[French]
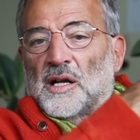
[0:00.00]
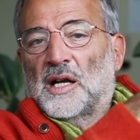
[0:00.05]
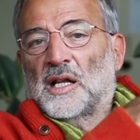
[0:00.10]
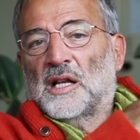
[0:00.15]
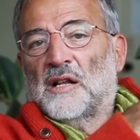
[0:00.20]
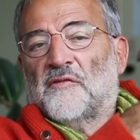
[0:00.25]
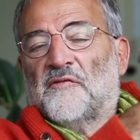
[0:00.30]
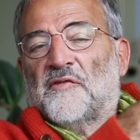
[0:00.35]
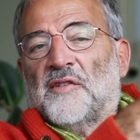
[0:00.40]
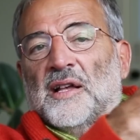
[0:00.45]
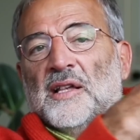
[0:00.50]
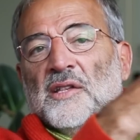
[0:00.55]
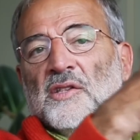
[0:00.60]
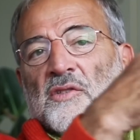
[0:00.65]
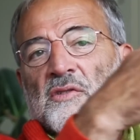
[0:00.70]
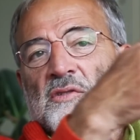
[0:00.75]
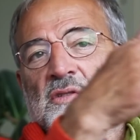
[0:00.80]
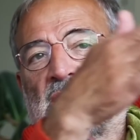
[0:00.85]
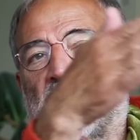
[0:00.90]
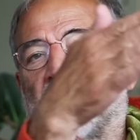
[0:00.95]
à la
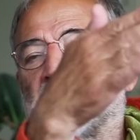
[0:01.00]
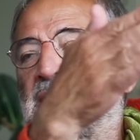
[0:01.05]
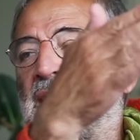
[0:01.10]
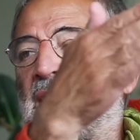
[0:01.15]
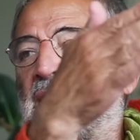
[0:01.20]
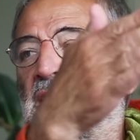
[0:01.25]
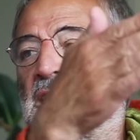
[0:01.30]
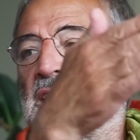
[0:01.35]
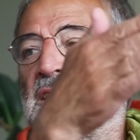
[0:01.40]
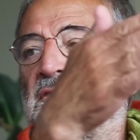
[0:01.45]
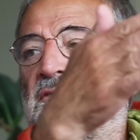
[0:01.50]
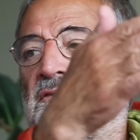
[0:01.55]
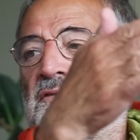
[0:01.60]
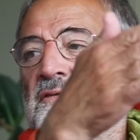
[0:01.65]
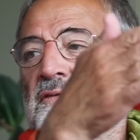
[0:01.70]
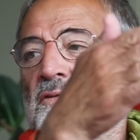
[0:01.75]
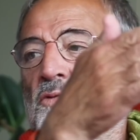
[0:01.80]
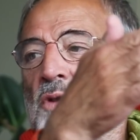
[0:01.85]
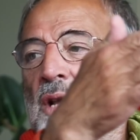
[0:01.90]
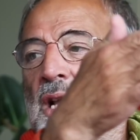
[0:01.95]
phase très
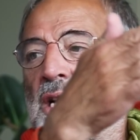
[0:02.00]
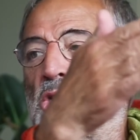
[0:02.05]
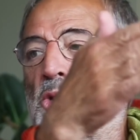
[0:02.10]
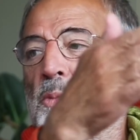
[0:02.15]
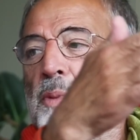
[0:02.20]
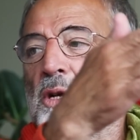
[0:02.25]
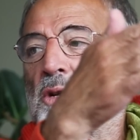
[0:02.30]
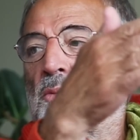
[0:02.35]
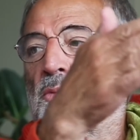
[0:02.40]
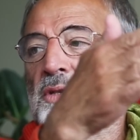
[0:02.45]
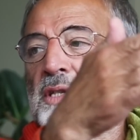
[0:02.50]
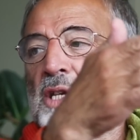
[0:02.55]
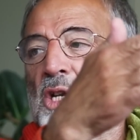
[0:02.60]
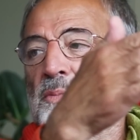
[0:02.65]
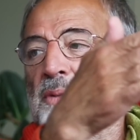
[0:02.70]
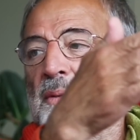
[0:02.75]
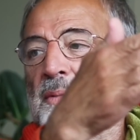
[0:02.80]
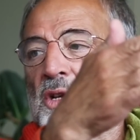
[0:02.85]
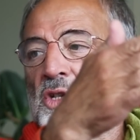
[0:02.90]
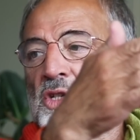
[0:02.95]
tardive où la L2 pas commencer à
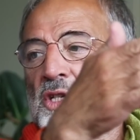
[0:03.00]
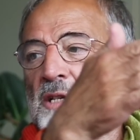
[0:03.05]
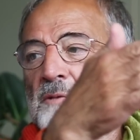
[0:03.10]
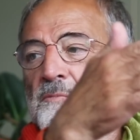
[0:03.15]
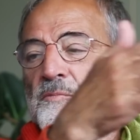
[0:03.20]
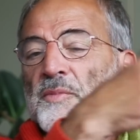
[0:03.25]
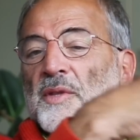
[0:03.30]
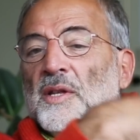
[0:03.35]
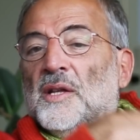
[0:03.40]
ne pas marcher,